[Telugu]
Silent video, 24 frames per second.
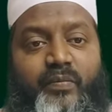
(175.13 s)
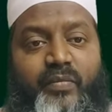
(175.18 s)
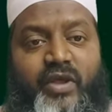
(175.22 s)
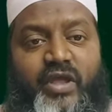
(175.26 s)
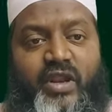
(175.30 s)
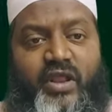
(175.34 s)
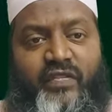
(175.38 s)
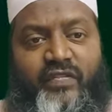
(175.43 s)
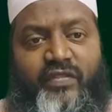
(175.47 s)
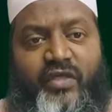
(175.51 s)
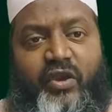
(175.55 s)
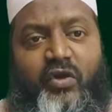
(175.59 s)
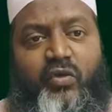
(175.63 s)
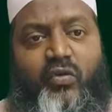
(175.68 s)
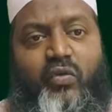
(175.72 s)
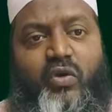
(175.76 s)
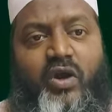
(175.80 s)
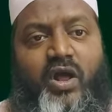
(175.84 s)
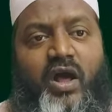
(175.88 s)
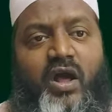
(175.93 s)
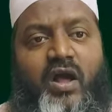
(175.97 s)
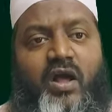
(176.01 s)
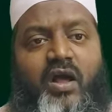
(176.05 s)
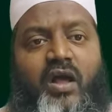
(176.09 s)
మీరందరూ
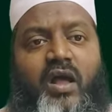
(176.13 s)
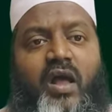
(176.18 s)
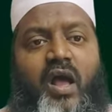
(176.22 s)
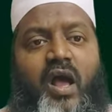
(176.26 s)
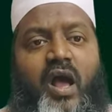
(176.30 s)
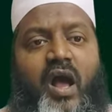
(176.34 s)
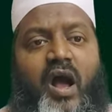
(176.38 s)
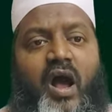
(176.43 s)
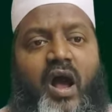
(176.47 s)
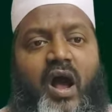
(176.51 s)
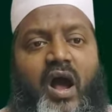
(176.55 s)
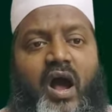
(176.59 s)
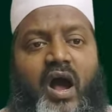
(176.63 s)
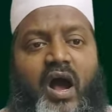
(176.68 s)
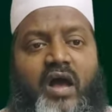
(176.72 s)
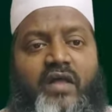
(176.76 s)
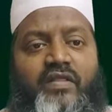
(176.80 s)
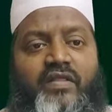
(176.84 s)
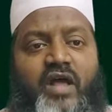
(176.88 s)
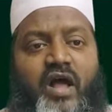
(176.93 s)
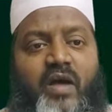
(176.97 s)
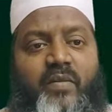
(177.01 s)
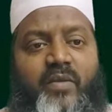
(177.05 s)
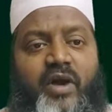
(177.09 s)
కూడా
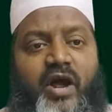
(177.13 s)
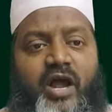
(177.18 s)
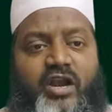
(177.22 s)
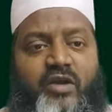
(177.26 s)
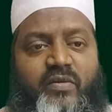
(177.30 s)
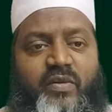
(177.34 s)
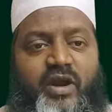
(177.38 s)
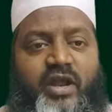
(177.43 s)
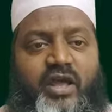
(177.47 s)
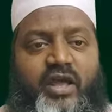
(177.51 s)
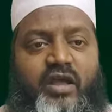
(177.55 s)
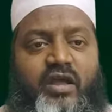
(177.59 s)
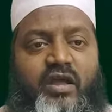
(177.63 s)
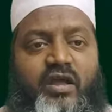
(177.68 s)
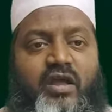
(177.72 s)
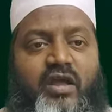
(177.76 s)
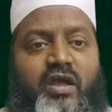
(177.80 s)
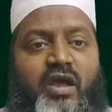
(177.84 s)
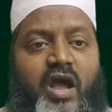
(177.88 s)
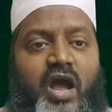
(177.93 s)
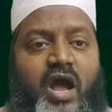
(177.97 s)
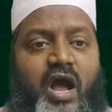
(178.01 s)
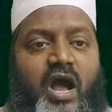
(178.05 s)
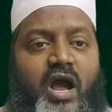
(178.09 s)
ఆదాం అనబడే
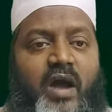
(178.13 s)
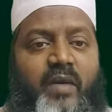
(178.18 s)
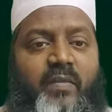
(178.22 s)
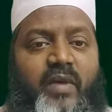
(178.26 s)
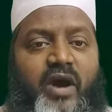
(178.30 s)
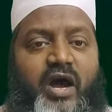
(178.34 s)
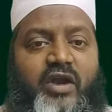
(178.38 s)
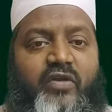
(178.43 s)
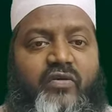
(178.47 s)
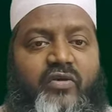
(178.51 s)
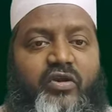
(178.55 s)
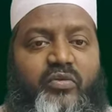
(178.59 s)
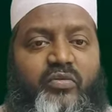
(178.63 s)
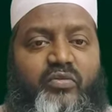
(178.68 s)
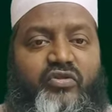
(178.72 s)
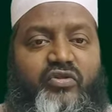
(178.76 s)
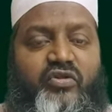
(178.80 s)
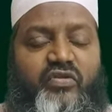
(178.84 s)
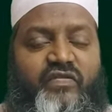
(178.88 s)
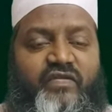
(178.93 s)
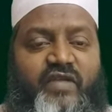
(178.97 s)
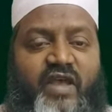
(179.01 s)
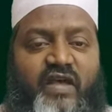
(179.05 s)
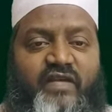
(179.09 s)
ఆ మానవుడి
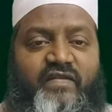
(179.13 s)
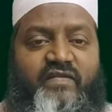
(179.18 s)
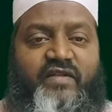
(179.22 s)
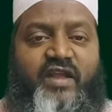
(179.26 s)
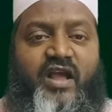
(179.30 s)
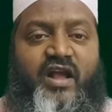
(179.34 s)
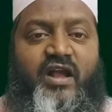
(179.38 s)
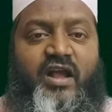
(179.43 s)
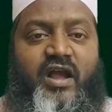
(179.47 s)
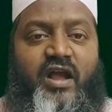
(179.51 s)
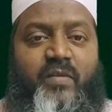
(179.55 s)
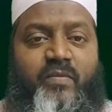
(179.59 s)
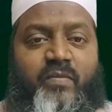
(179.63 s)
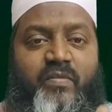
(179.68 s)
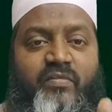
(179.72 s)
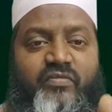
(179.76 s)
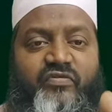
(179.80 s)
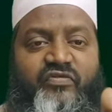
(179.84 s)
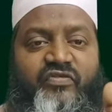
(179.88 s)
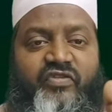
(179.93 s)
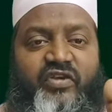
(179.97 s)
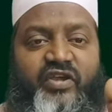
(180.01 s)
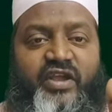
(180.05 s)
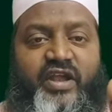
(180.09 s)
ముందు సాష్టాంగం
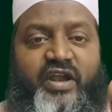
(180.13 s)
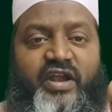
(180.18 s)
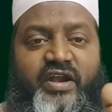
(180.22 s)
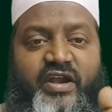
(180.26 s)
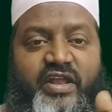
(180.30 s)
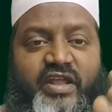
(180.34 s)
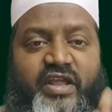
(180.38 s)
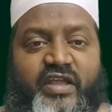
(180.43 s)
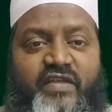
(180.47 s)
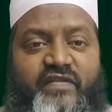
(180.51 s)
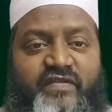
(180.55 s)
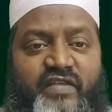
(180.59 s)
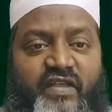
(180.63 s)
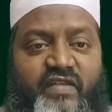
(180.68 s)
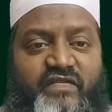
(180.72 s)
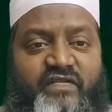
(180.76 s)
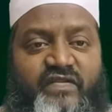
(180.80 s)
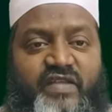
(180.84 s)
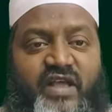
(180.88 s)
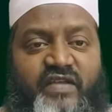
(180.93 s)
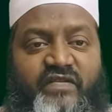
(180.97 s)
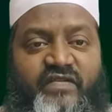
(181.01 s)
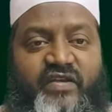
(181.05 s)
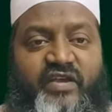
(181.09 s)
చేయండి
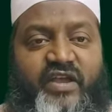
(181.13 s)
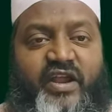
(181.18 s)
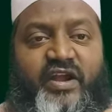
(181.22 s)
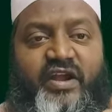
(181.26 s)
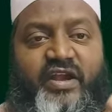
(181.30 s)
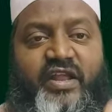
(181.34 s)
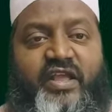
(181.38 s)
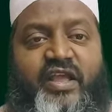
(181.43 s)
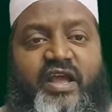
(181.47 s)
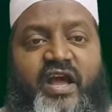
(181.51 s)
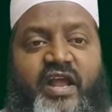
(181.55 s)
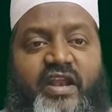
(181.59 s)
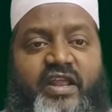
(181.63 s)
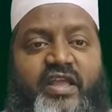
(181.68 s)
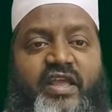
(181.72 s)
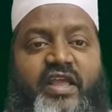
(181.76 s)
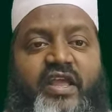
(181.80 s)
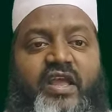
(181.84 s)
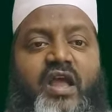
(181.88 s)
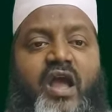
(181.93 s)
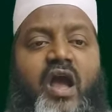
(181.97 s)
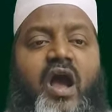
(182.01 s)
సజ్దా చేయండి అని